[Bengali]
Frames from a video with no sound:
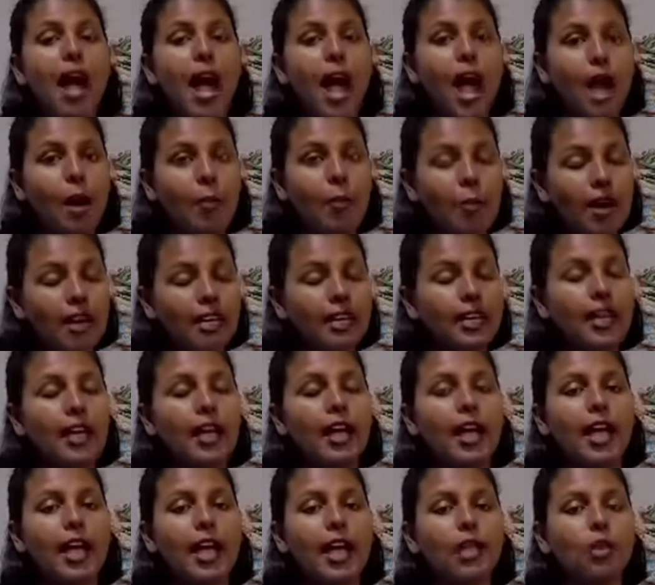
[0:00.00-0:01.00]
আমাকে
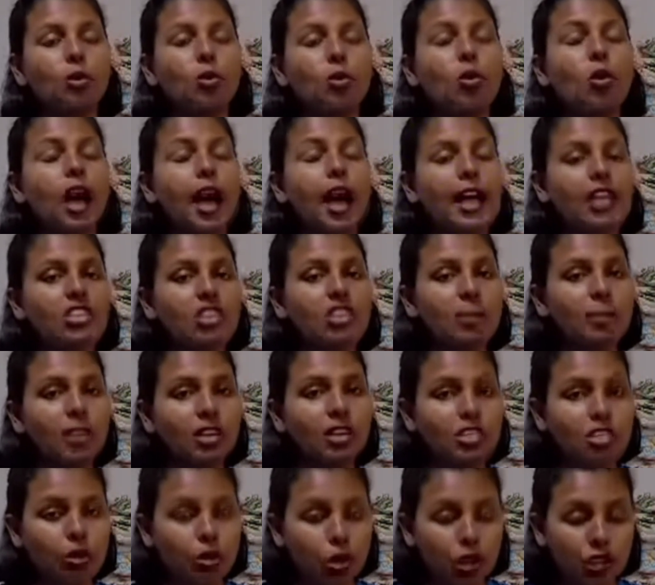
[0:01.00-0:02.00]
এত আজে
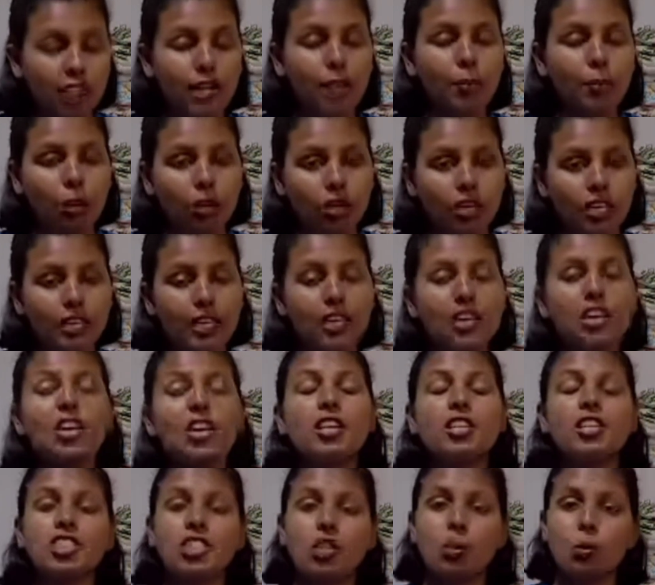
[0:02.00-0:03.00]
বাজে কথা বললেন
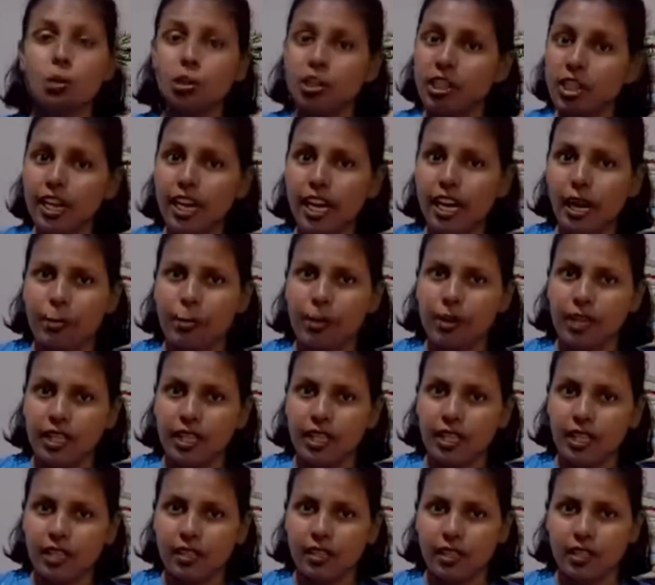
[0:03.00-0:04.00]
সে অধিকার আপনাকে
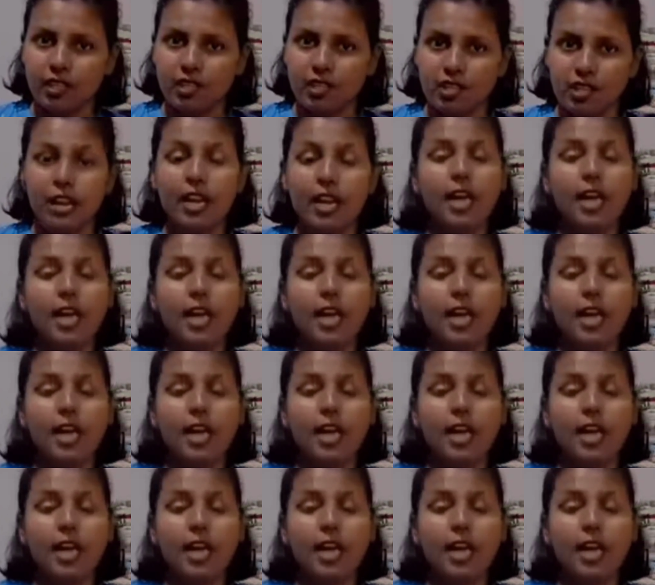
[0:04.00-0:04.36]
কে দিয়েছে